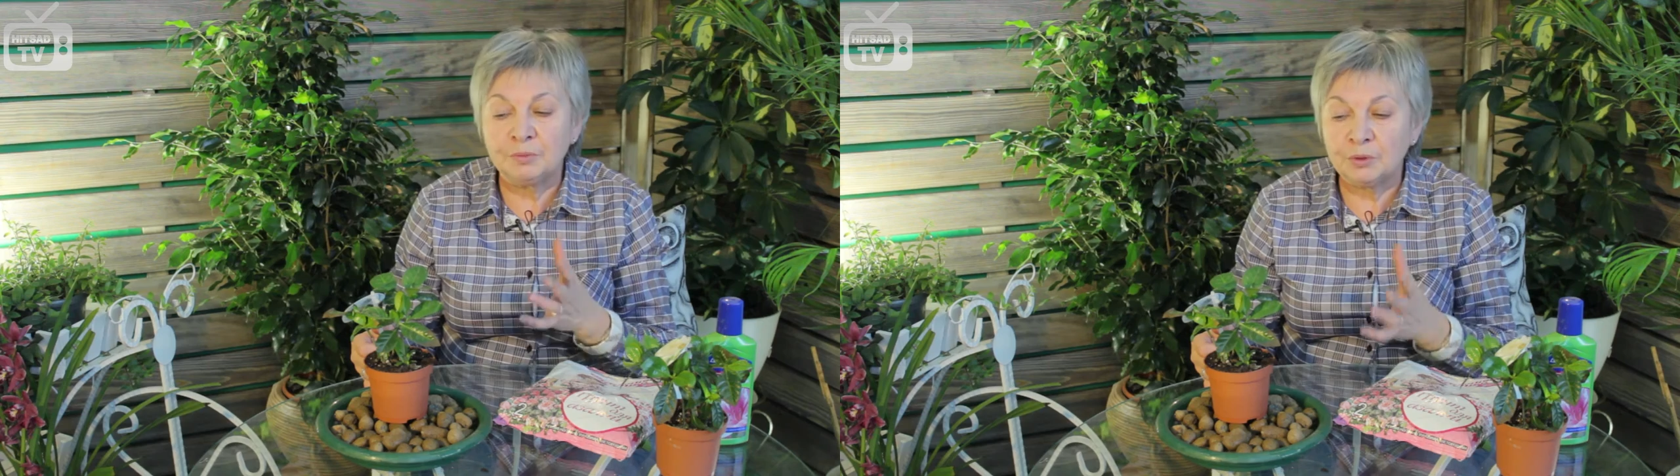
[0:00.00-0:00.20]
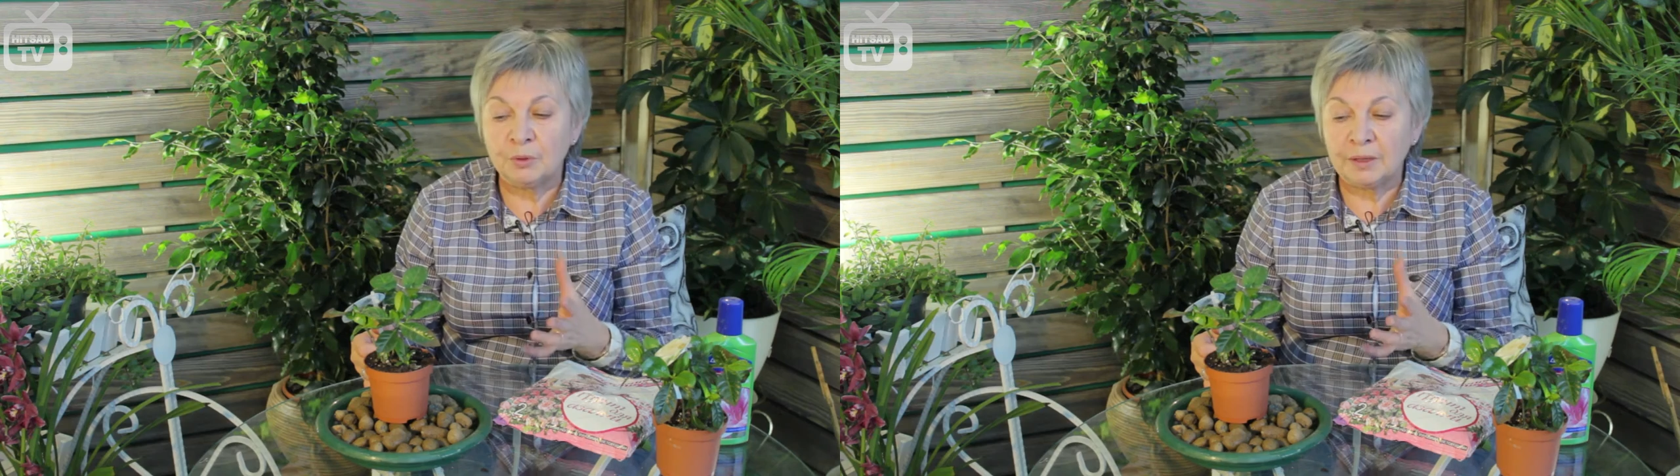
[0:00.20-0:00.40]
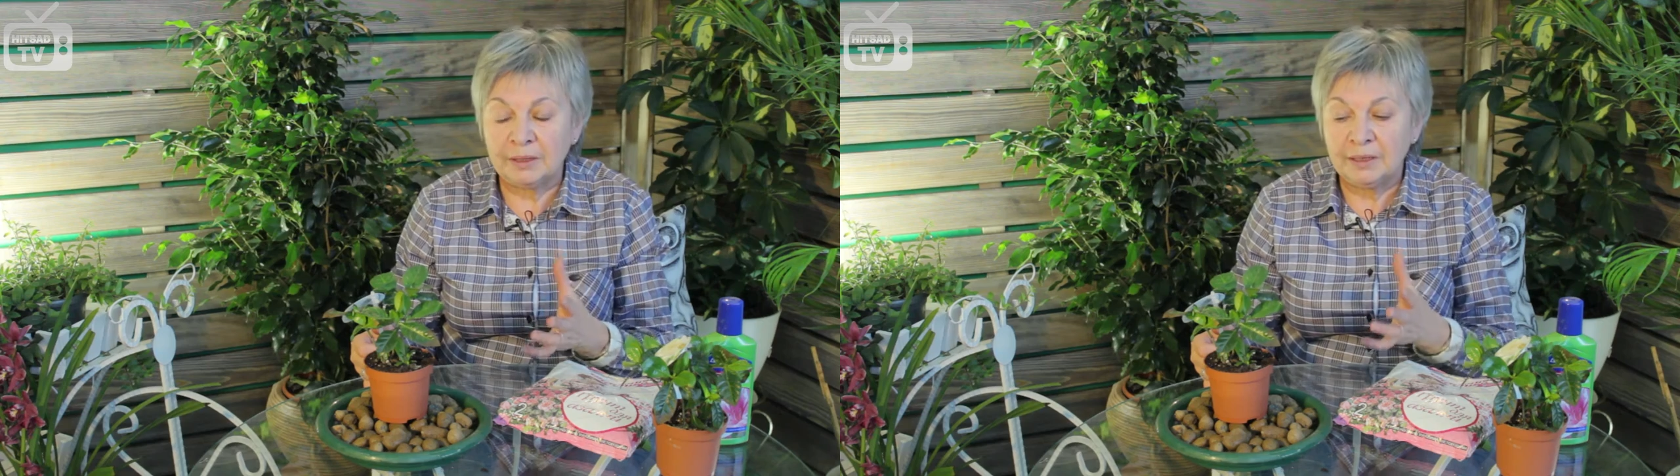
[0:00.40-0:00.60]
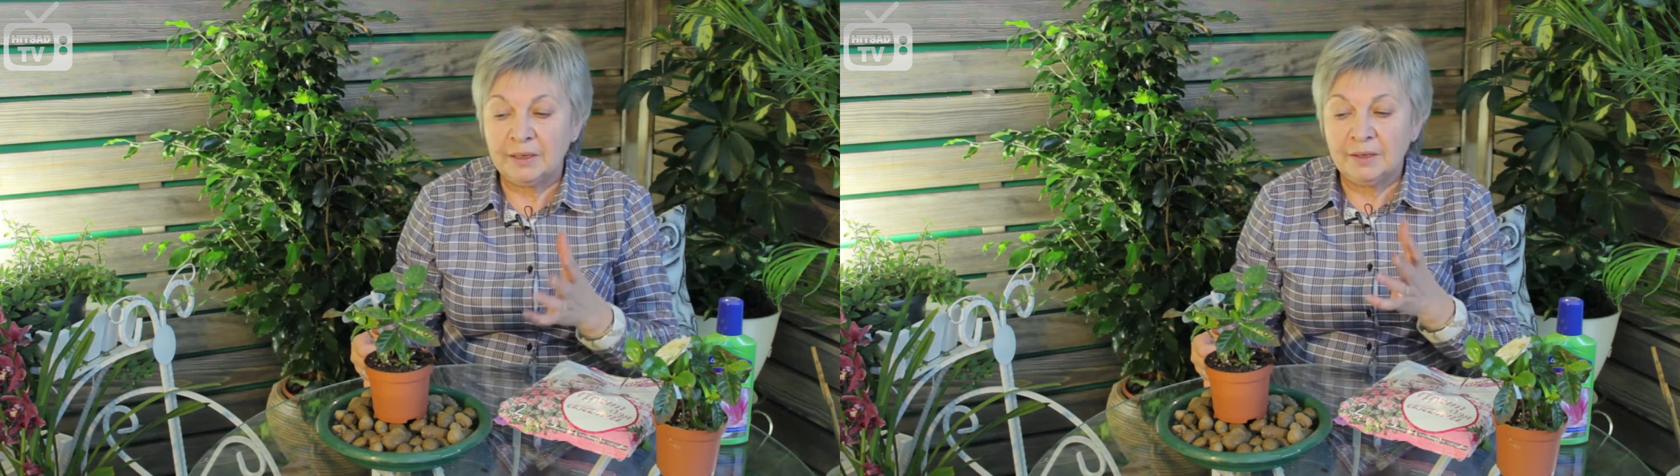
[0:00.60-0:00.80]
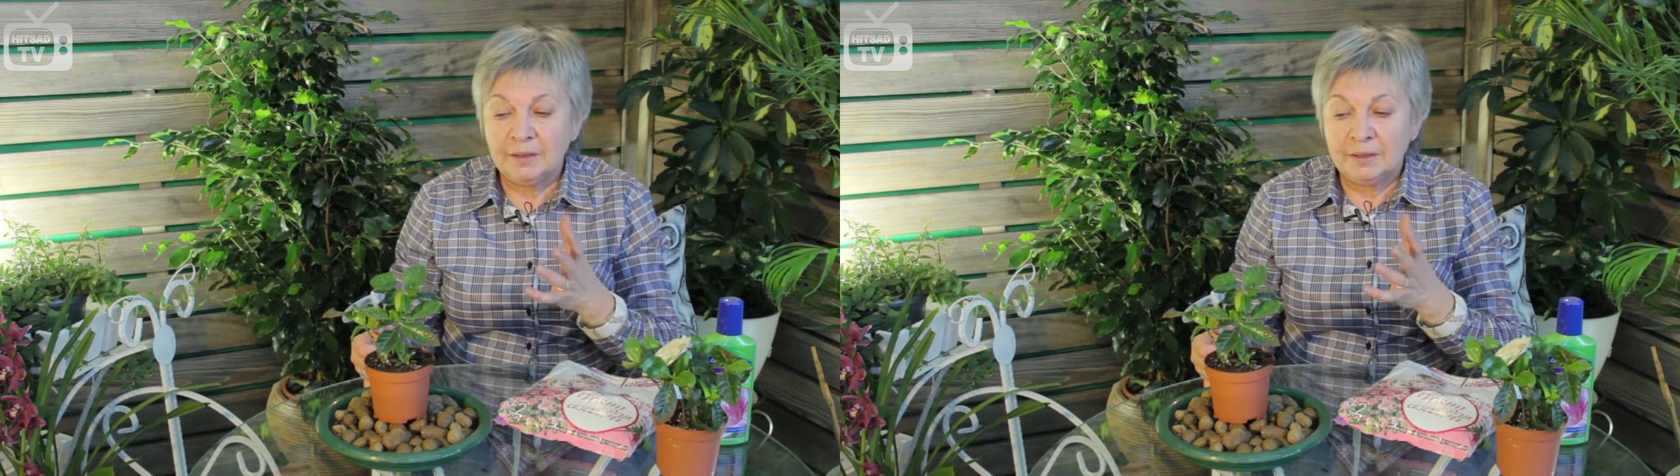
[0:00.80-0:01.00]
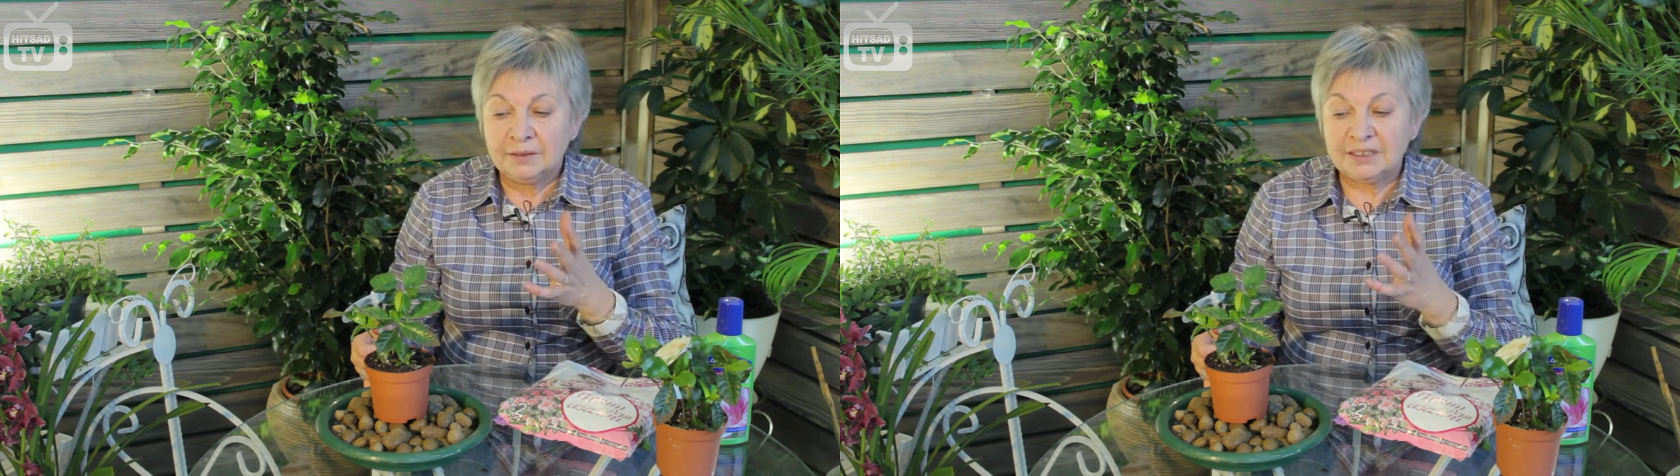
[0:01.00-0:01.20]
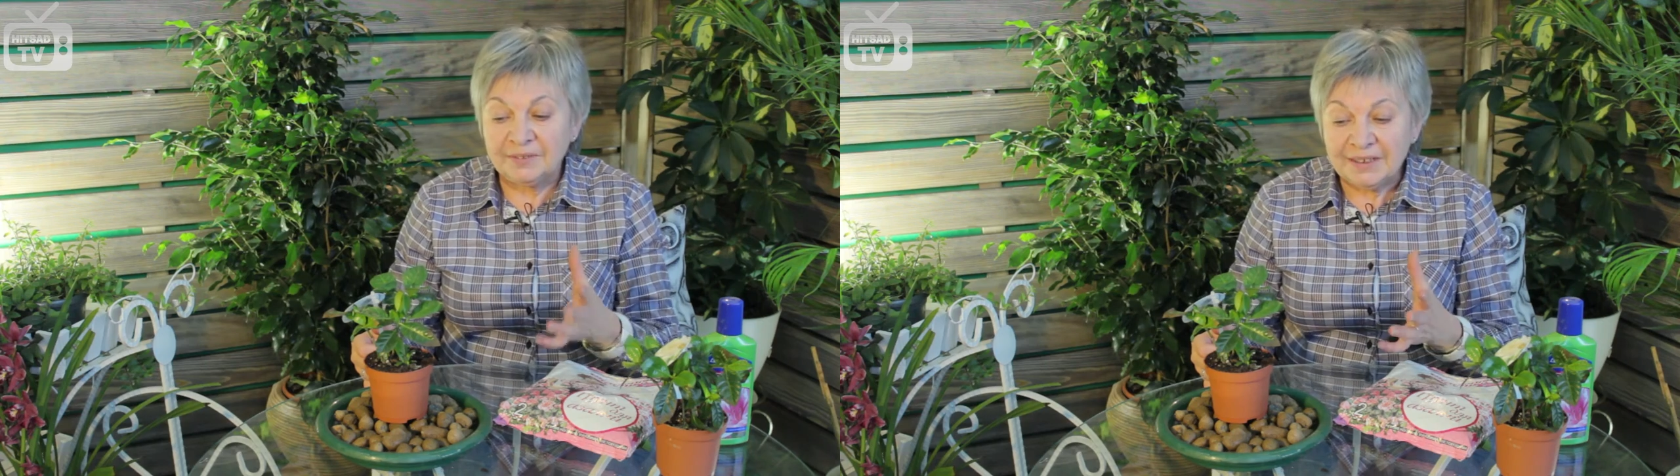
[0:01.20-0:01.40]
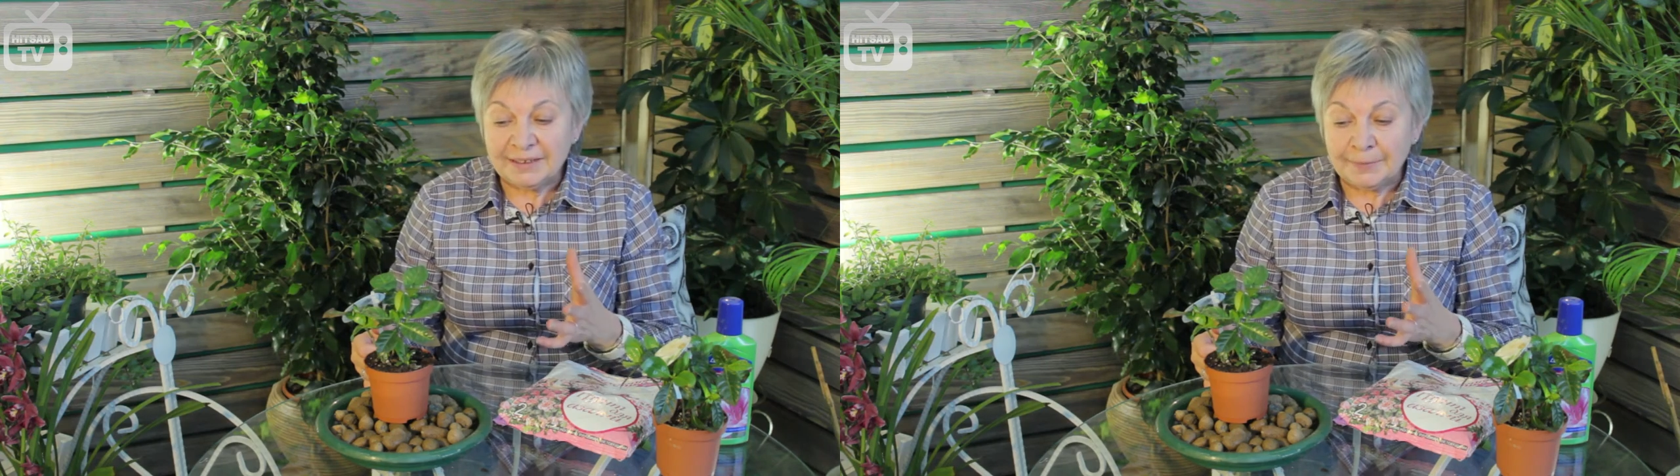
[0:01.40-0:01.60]
много
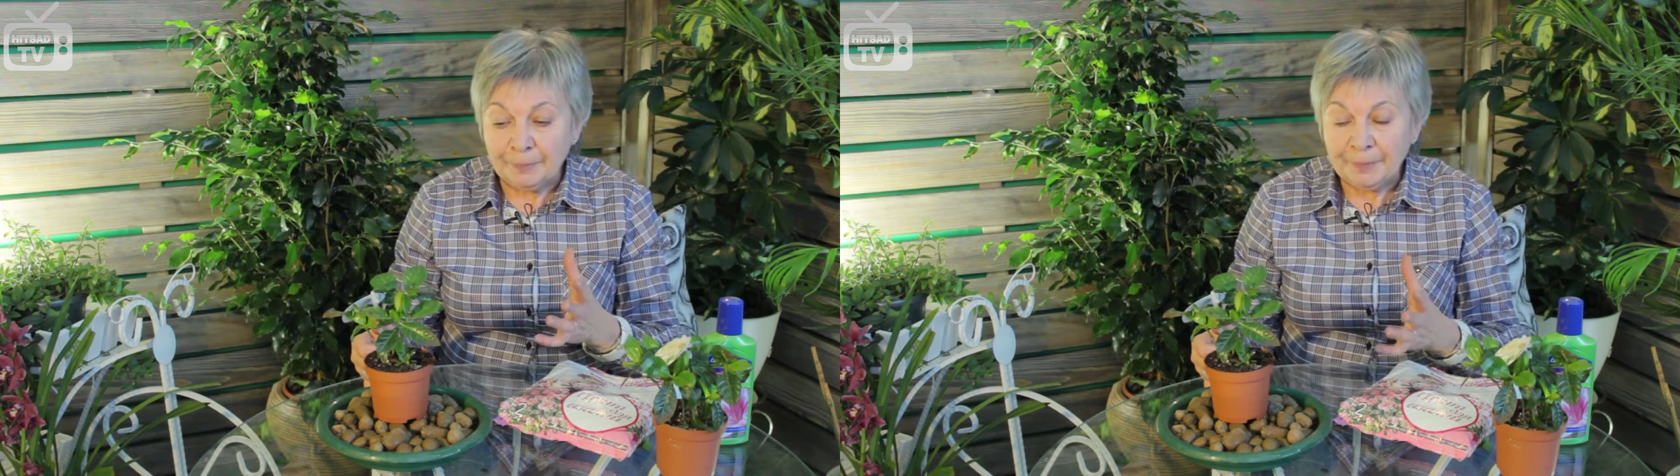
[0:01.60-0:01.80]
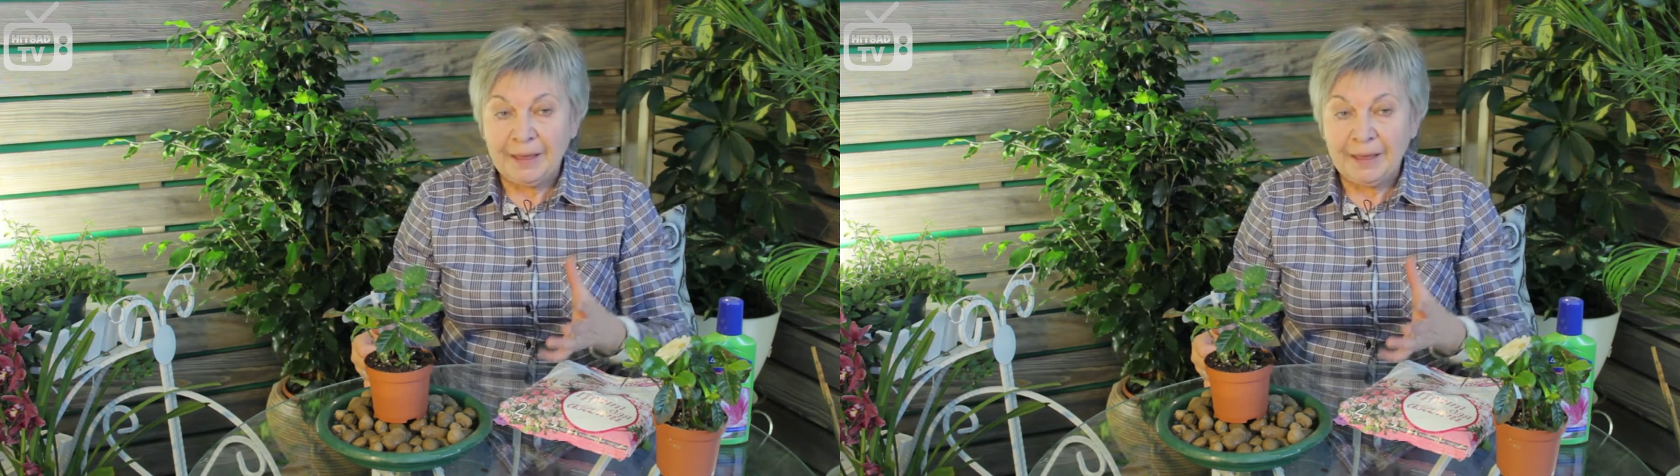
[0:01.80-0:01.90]
света,